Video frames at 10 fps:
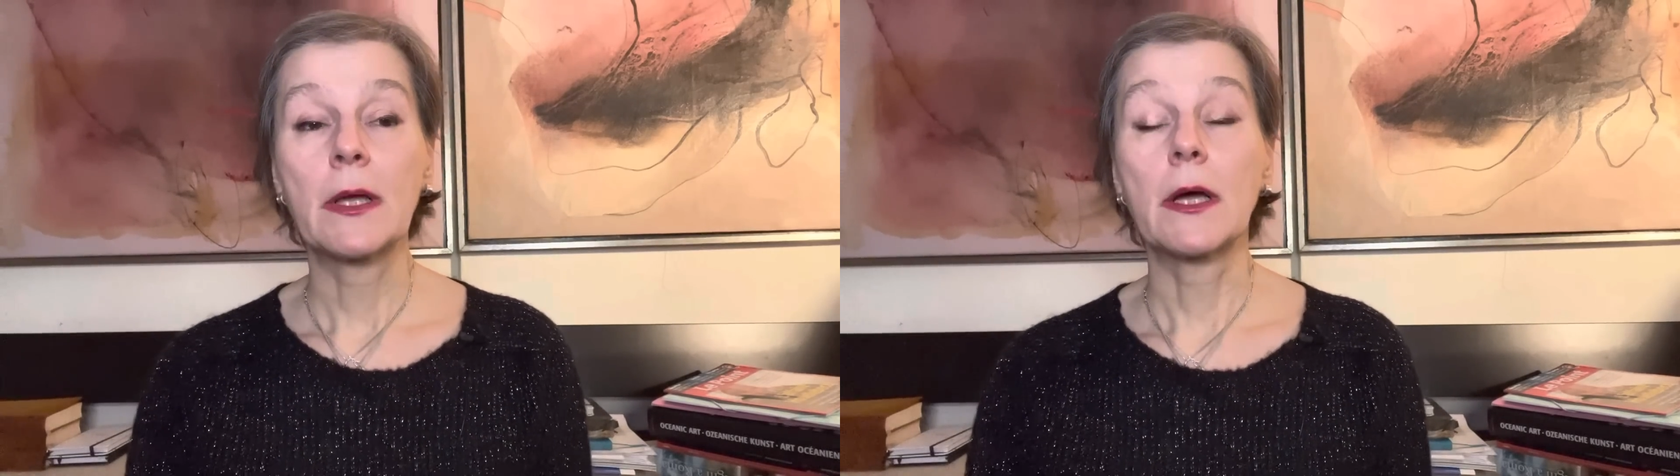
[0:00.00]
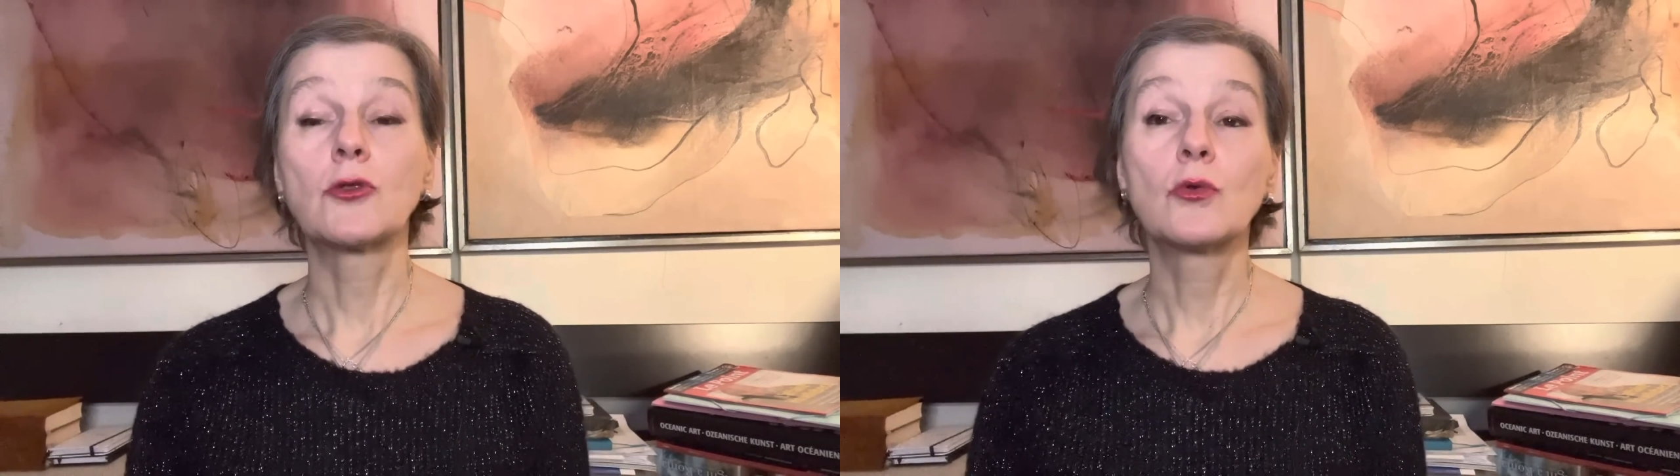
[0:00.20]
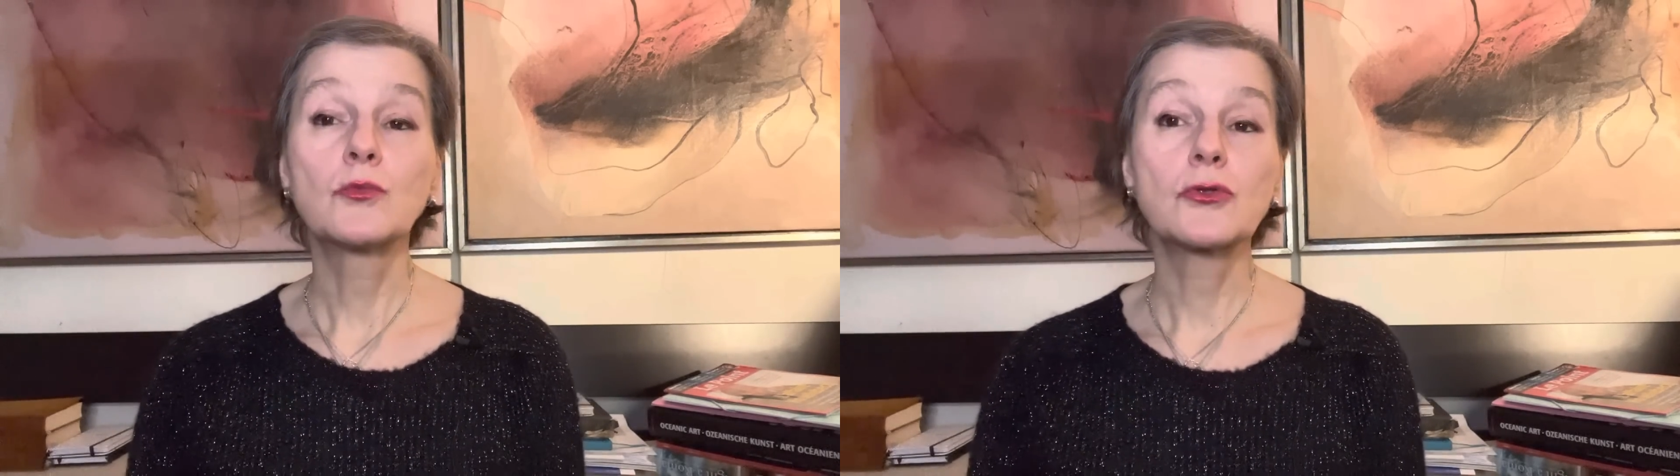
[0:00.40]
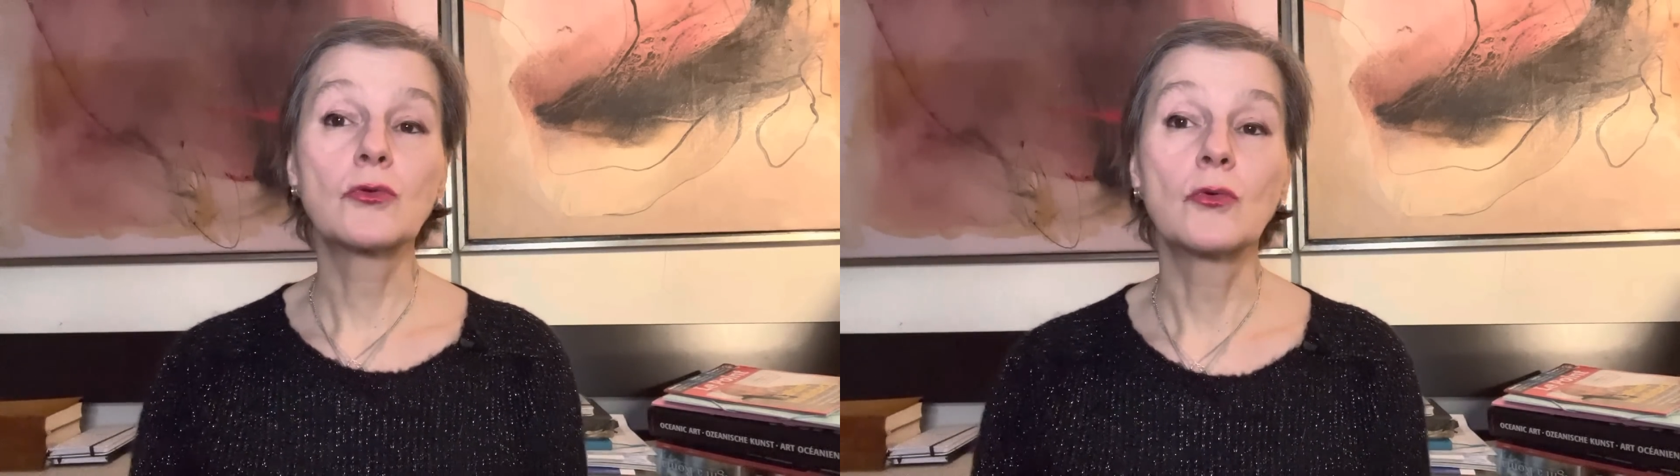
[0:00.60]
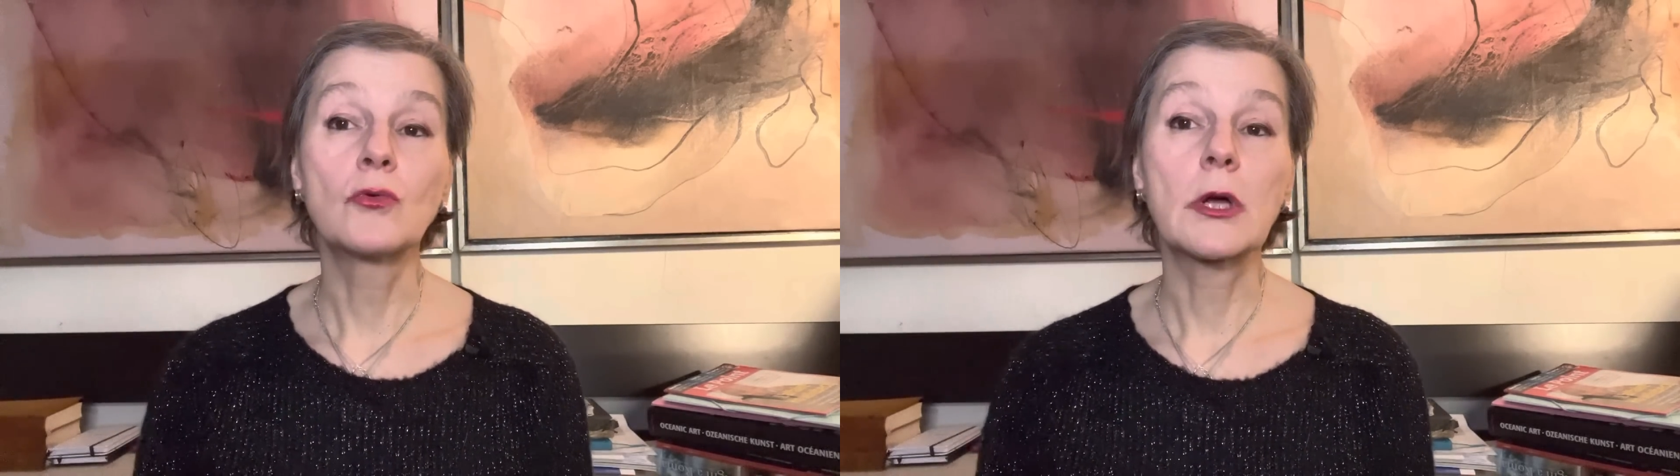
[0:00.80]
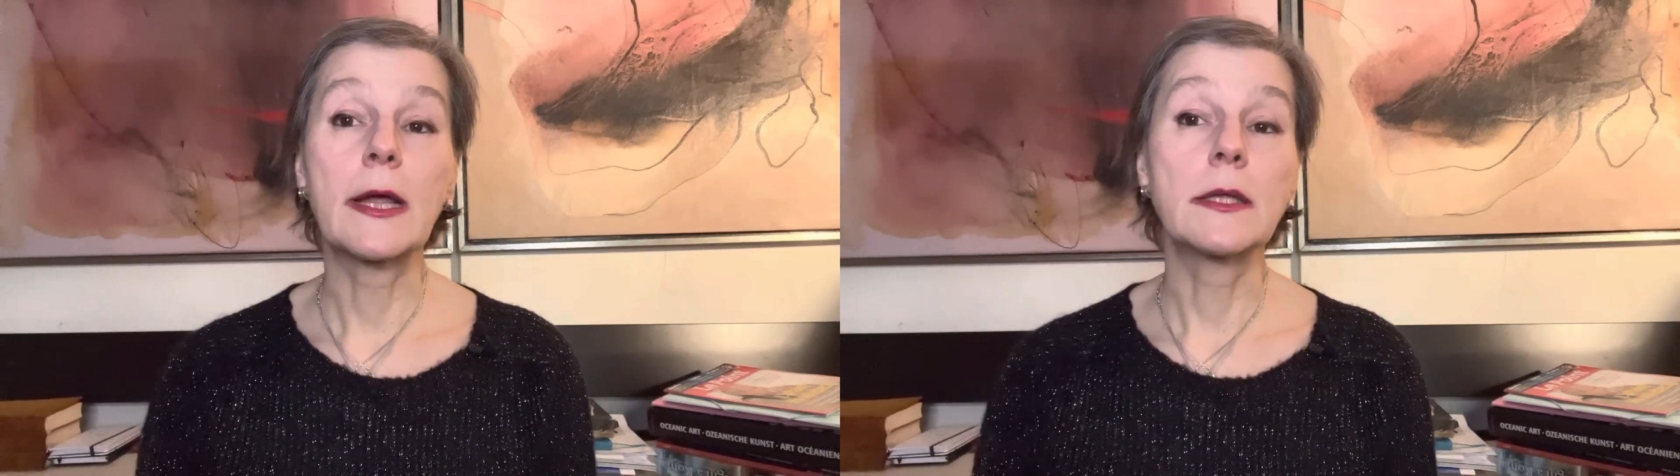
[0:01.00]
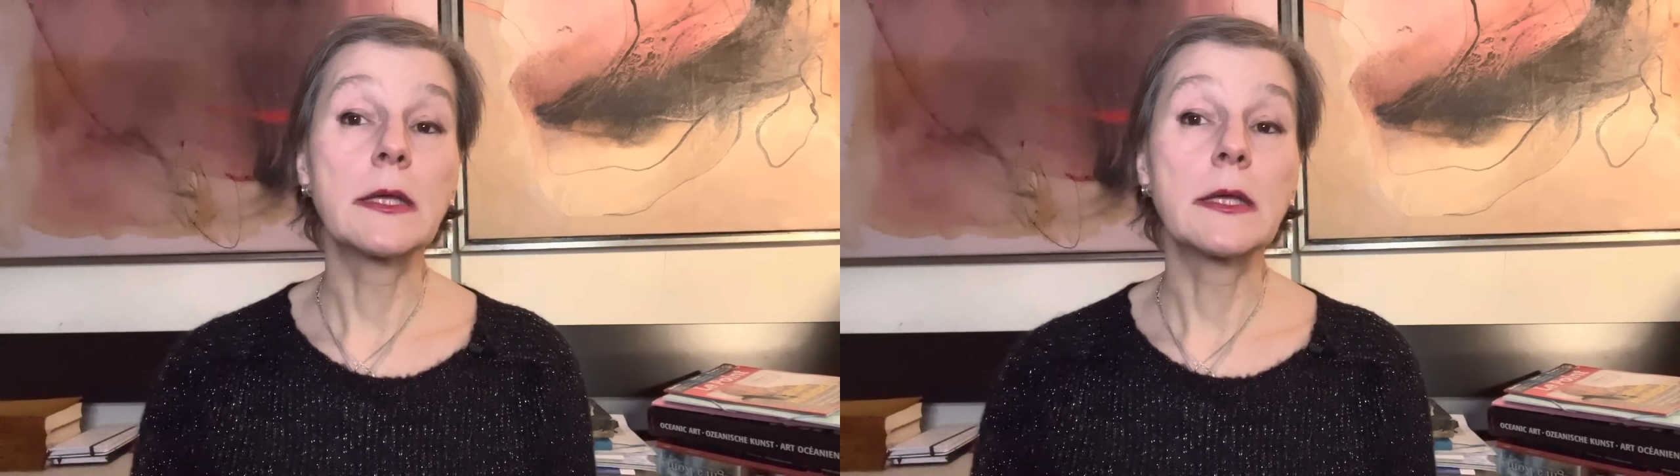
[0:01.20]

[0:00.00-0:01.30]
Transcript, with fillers: о том, что Украина